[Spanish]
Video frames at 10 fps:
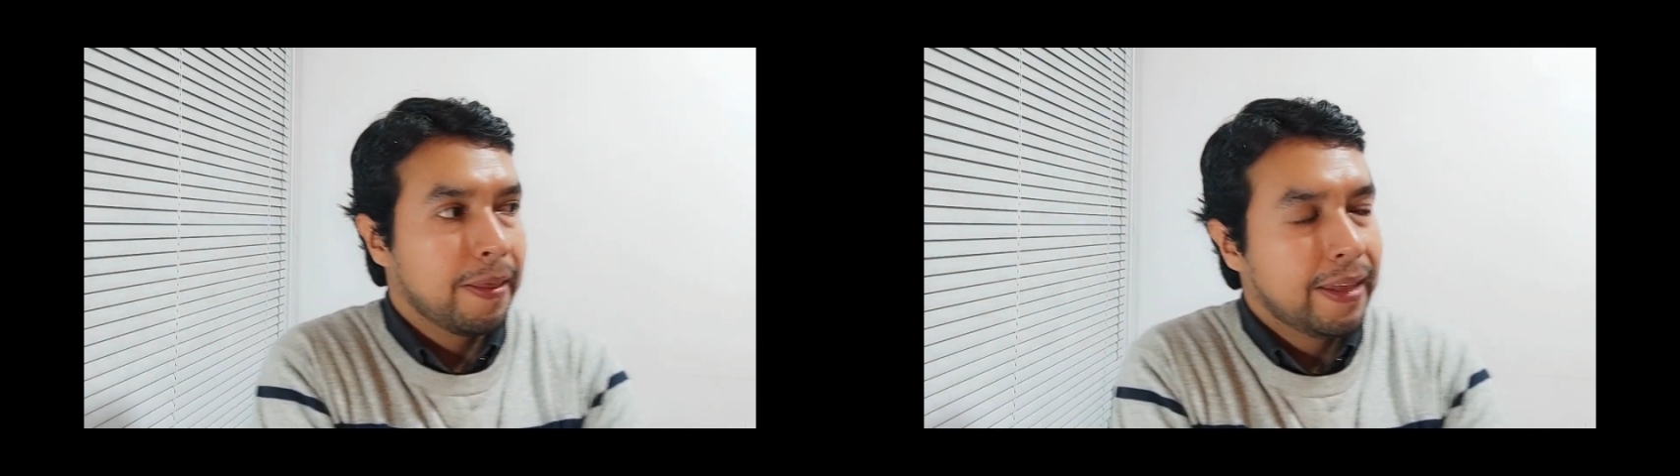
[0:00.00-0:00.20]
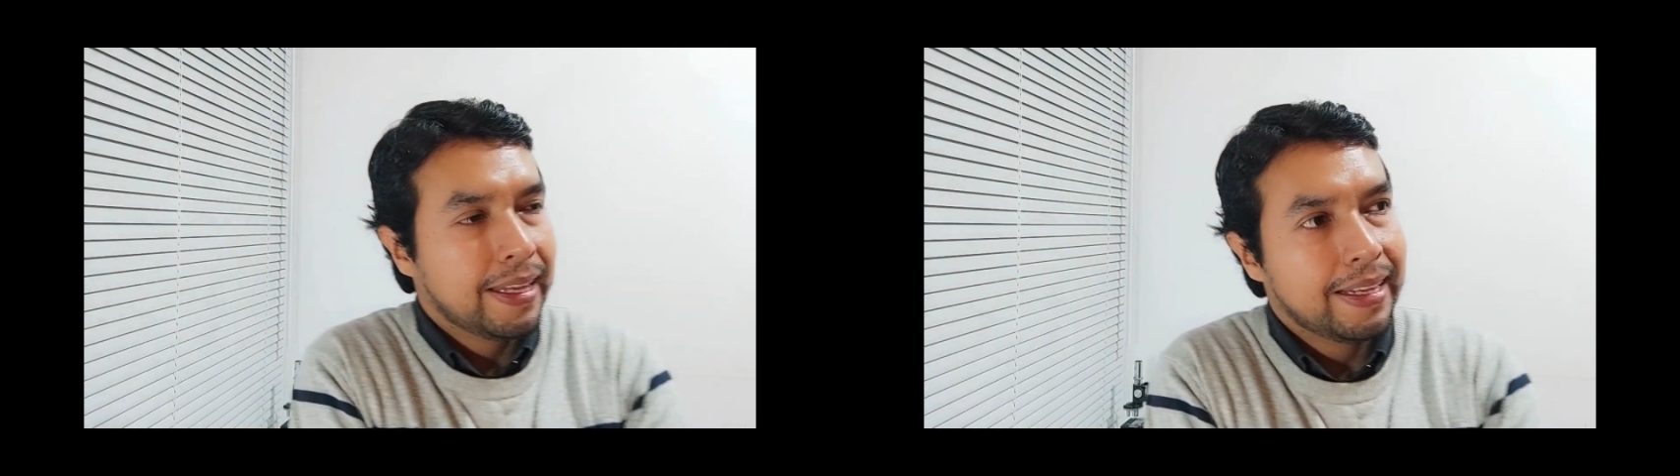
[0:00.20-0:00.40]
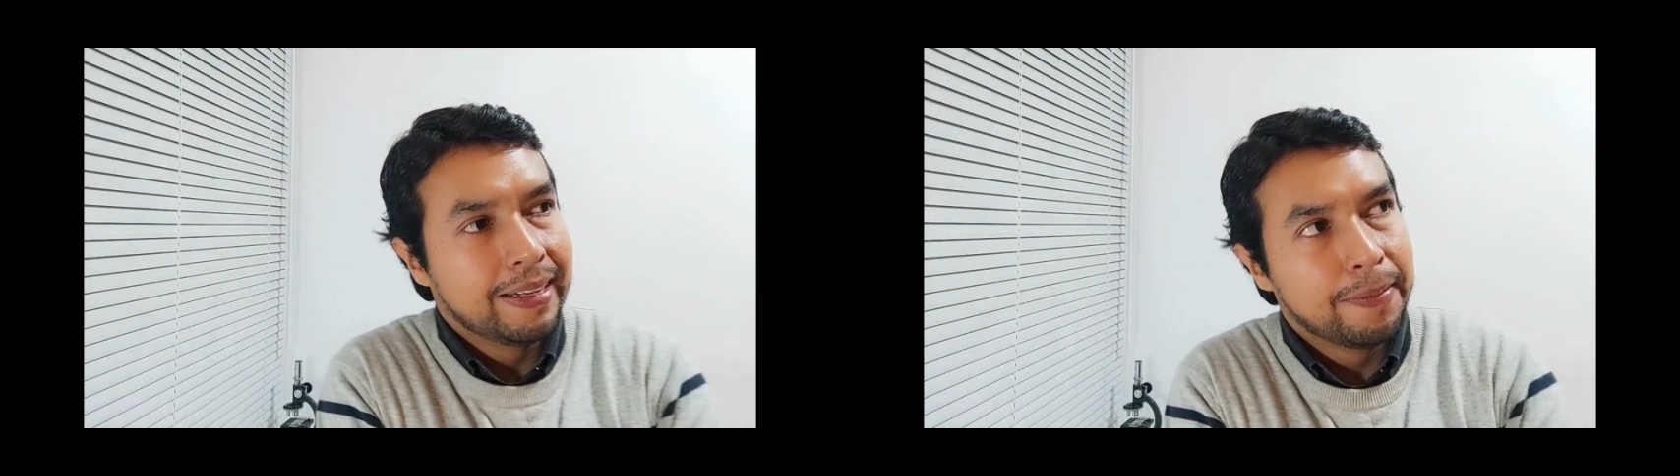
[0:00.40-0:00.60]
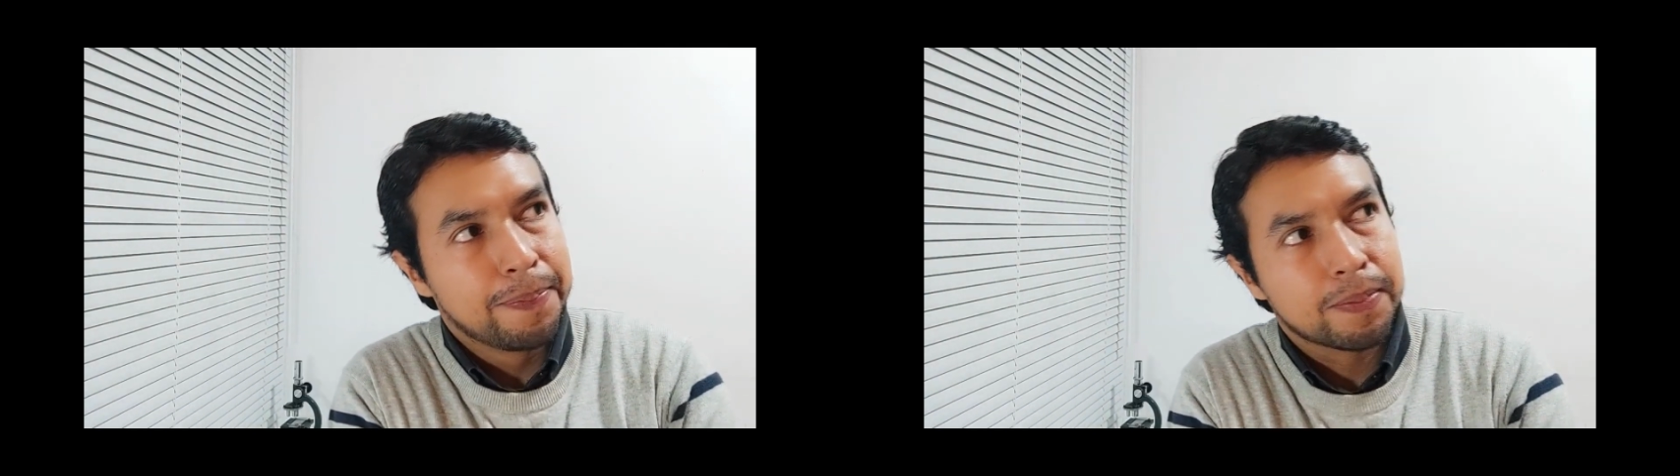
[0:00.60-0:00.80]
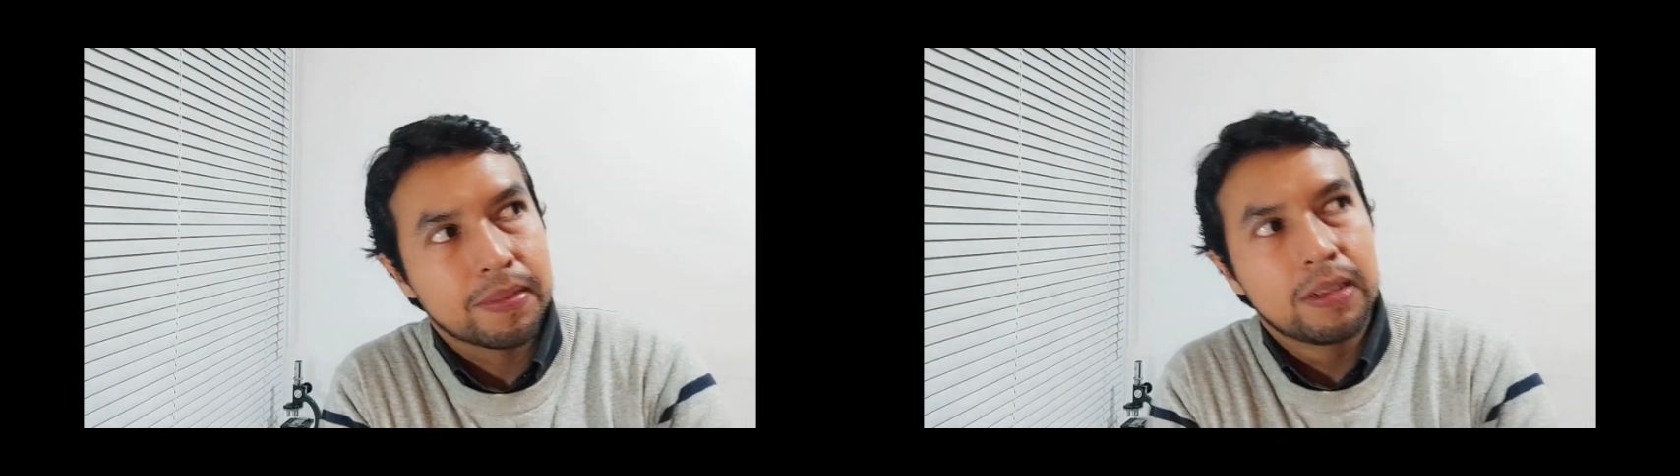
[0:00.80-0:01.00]
eh,
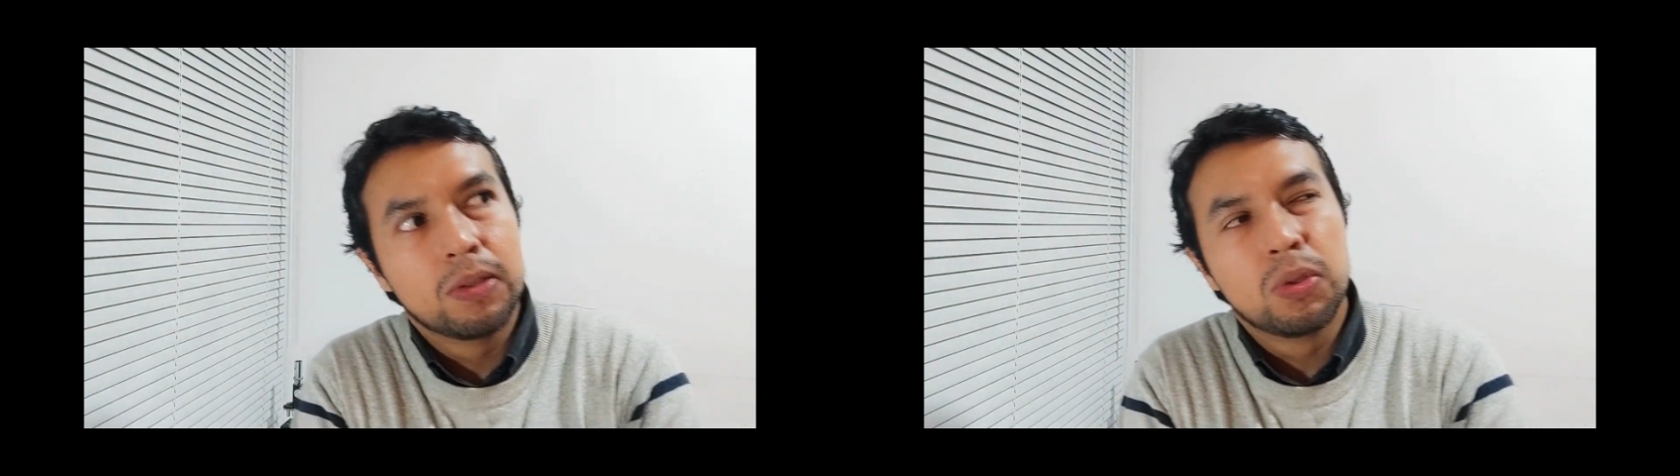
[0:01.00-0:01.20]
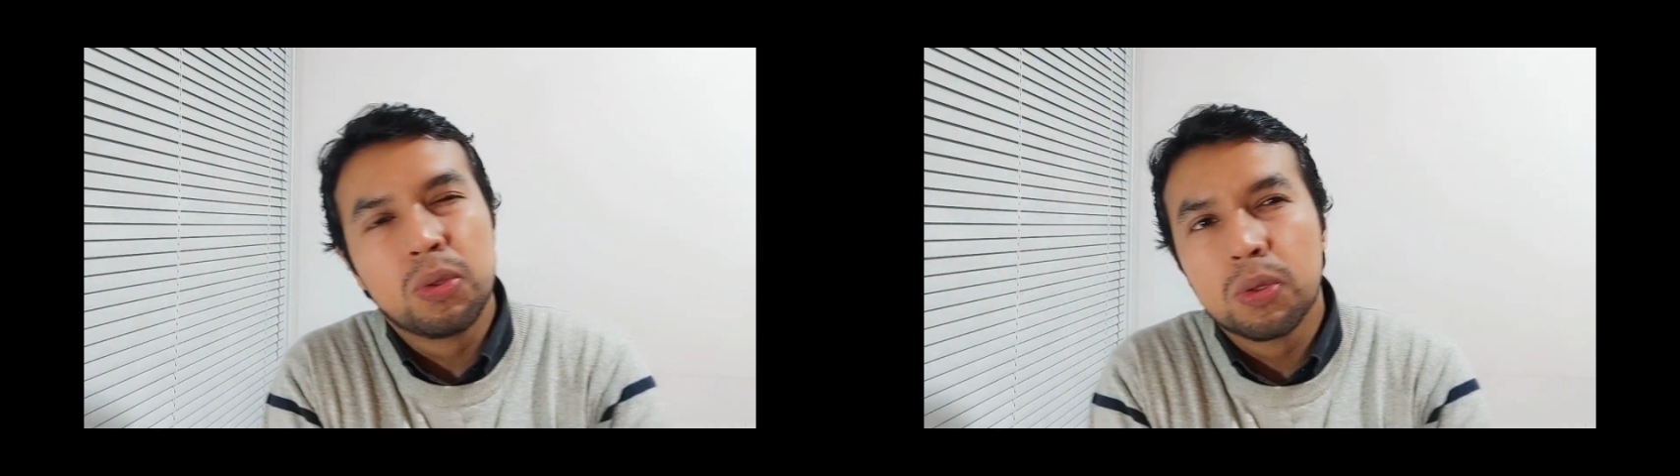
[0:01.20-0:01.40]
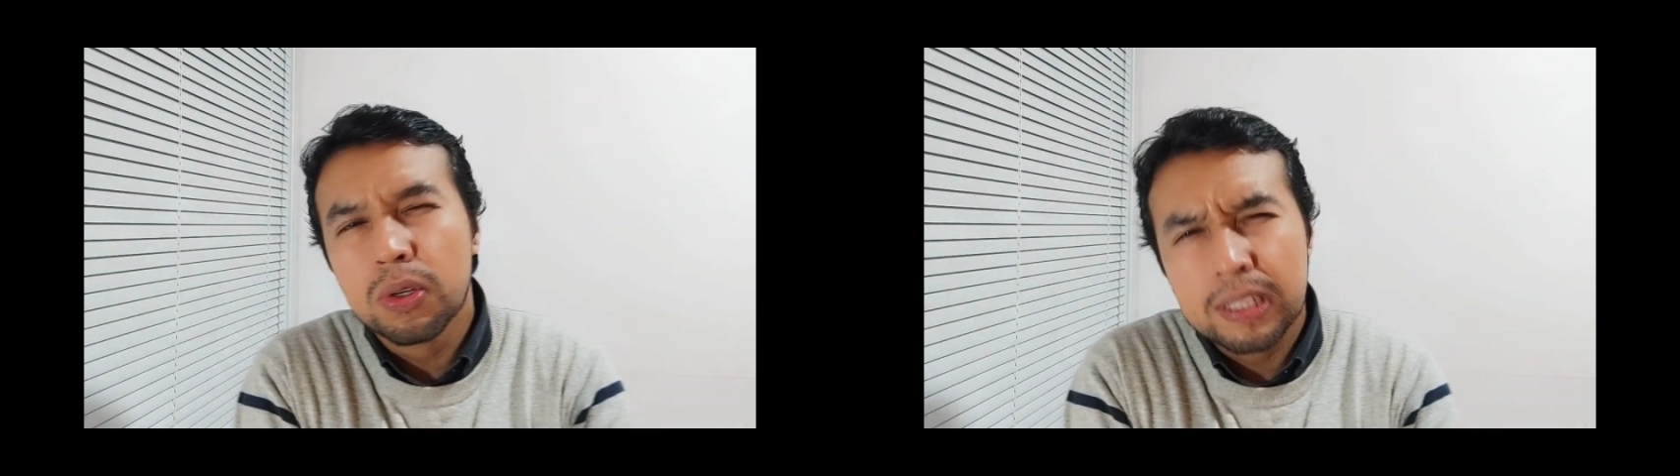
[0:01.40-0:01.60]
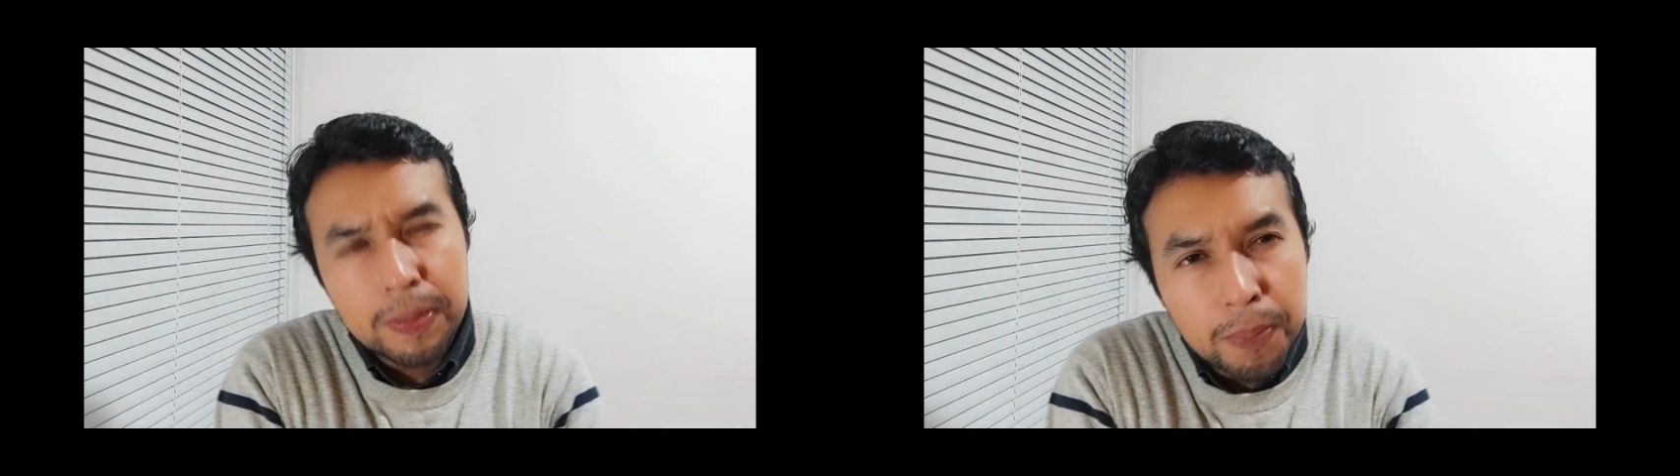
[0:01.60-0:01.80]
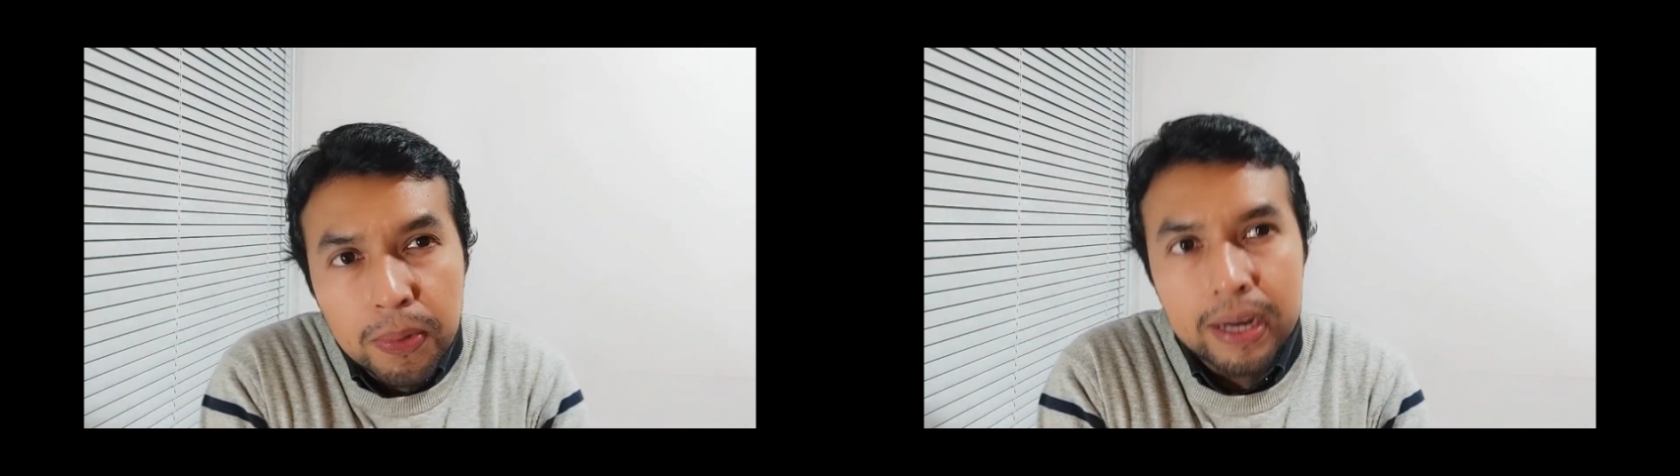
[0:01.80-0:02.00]
no se
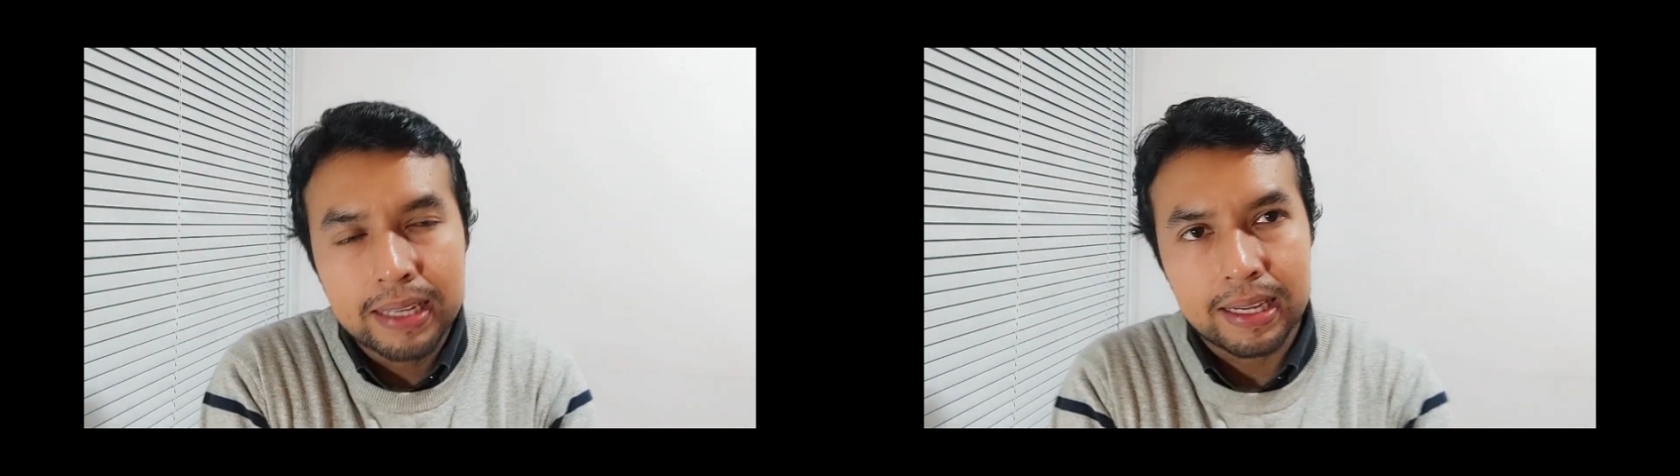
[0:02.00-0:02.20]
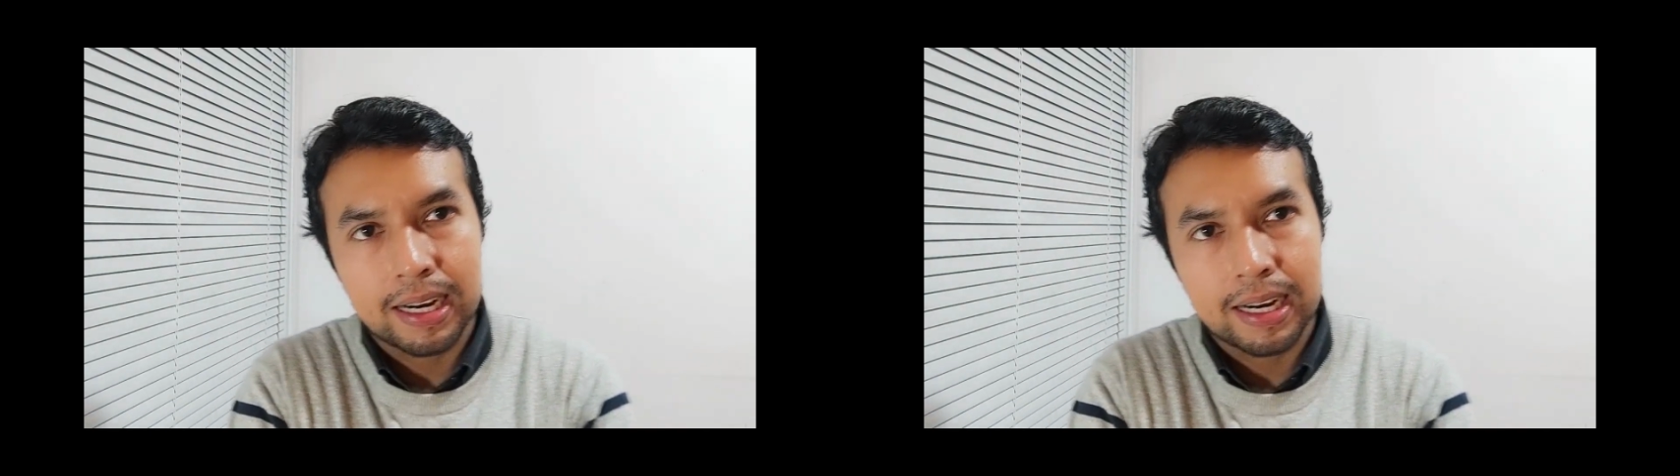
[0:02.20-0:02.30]
puede